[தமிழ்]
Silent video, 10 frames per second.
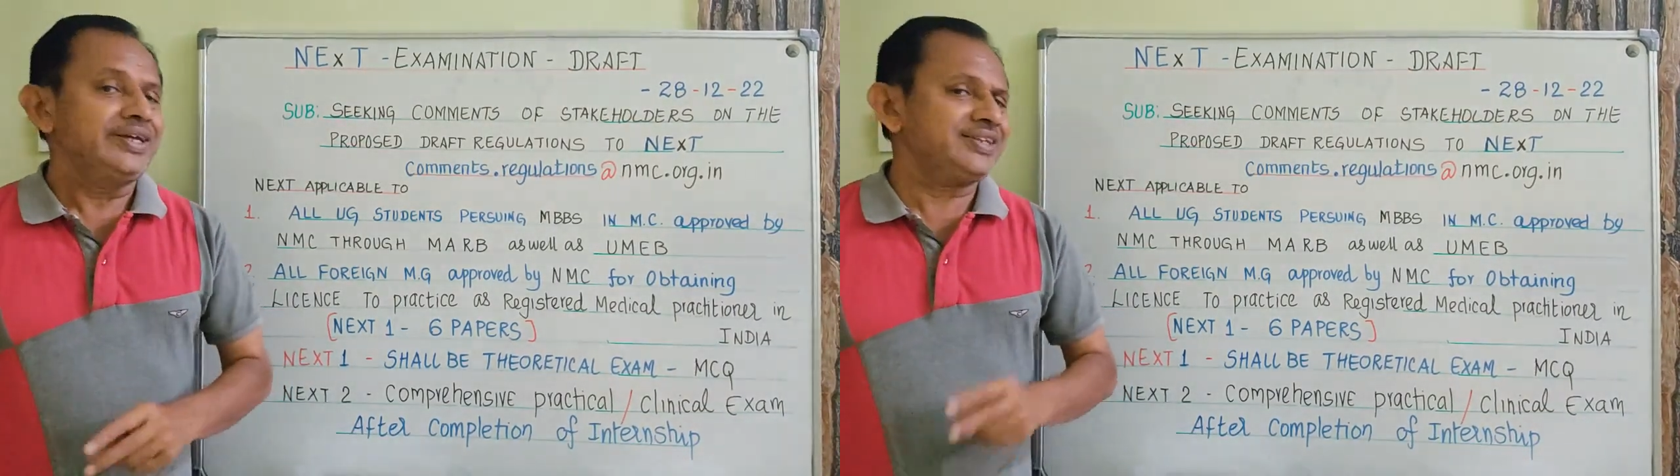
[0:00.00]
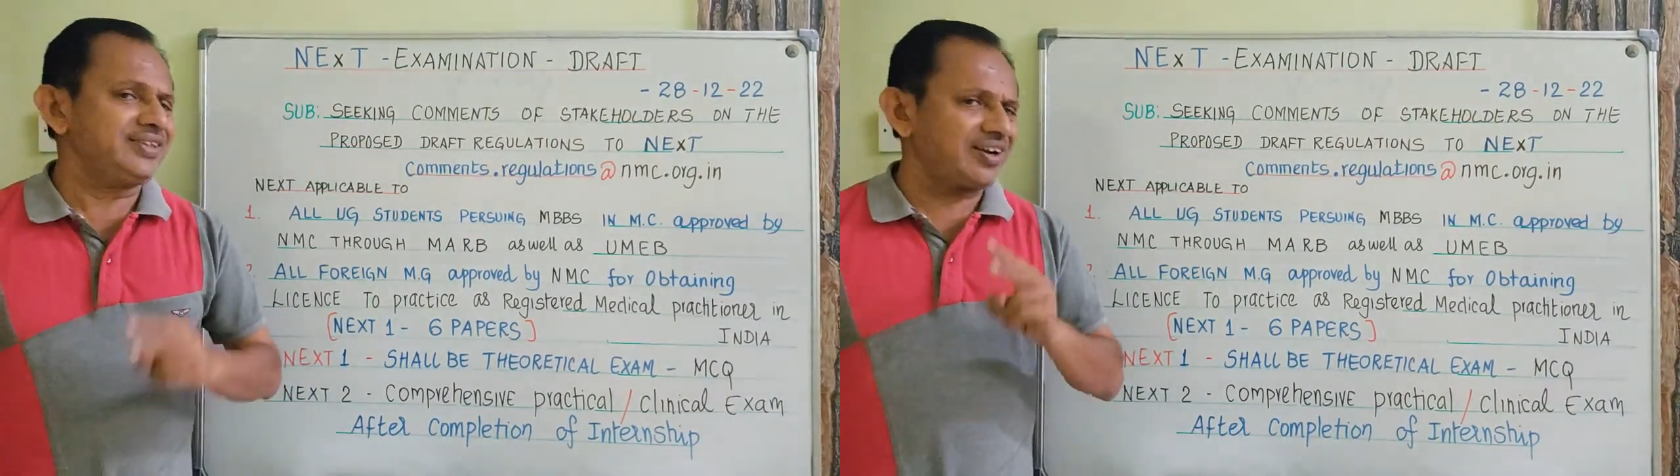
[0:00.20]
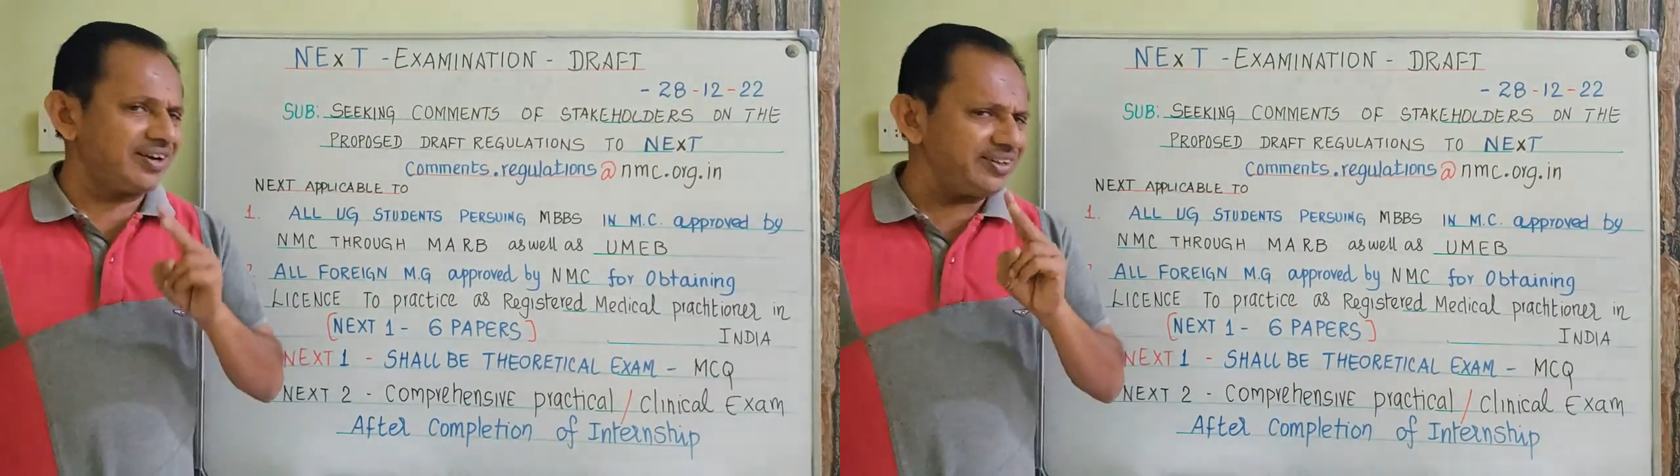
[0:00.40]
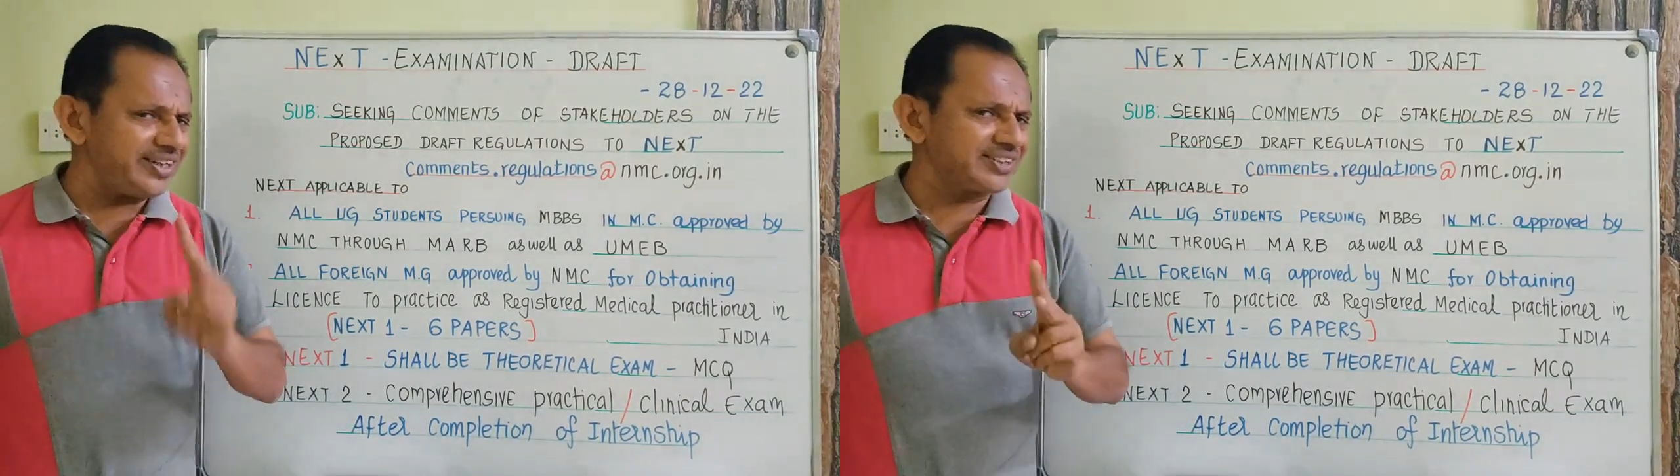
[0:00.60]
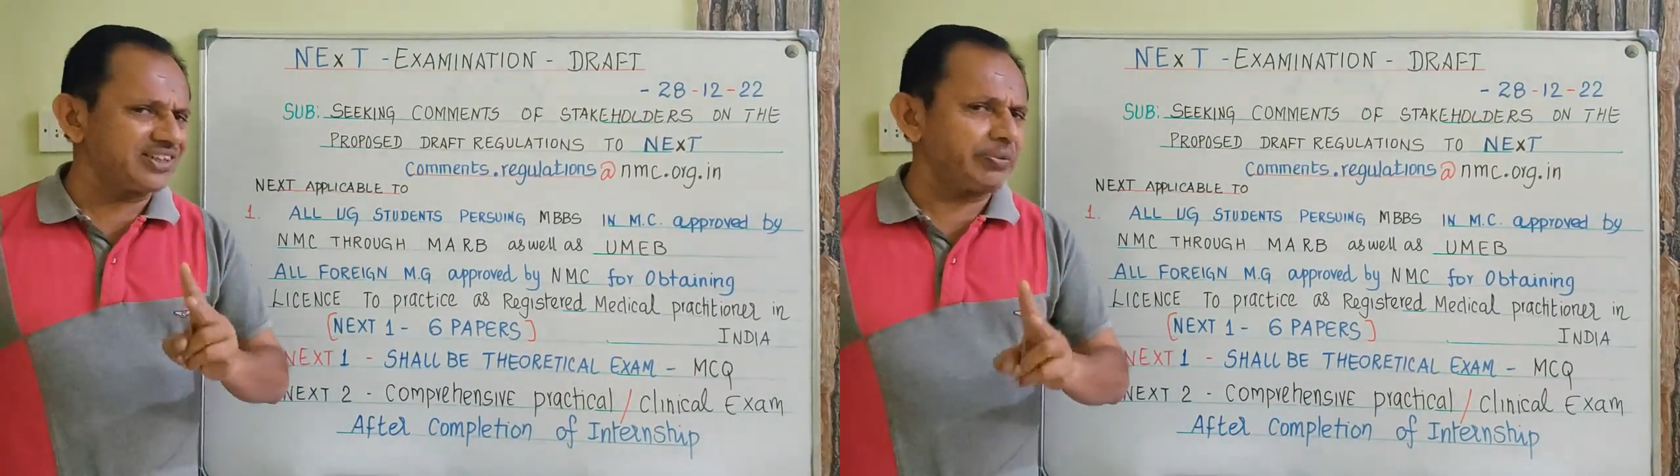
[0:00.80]
இந்த ரெண்டு
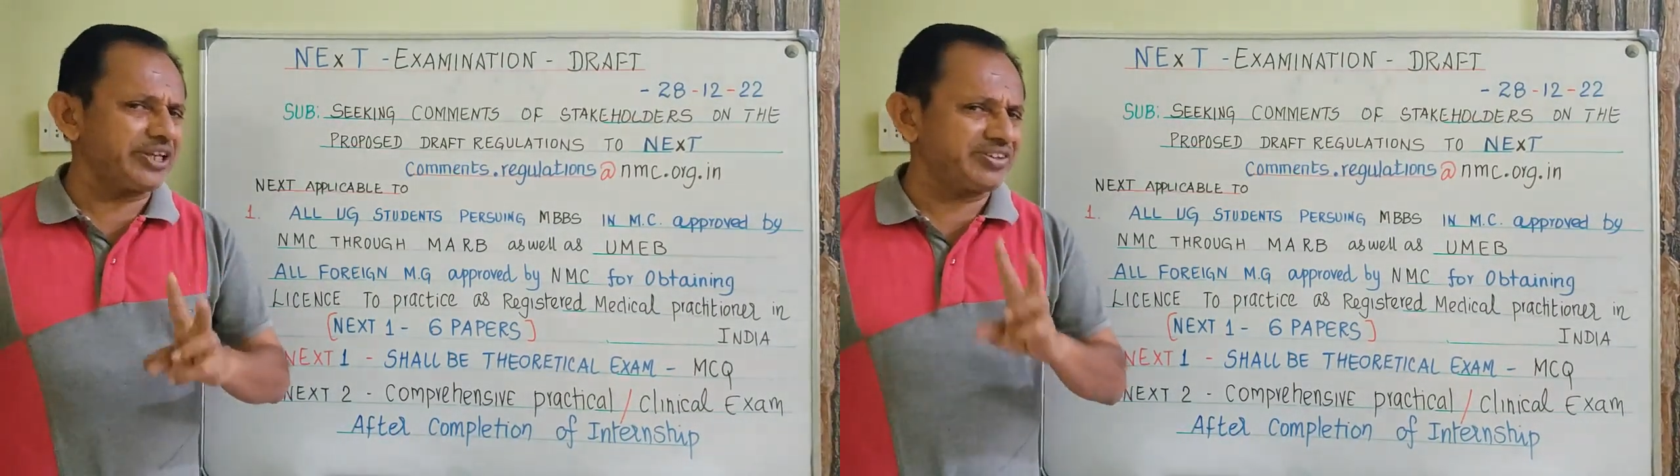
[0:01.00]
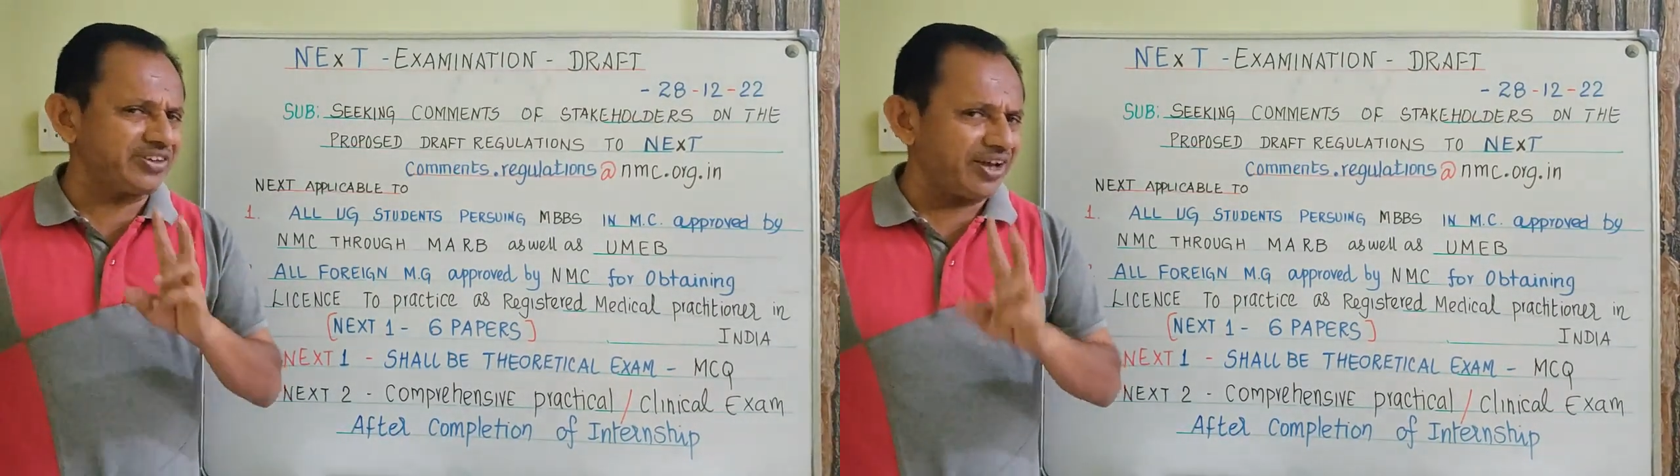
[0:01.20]
எக்ஸாமினேஷன்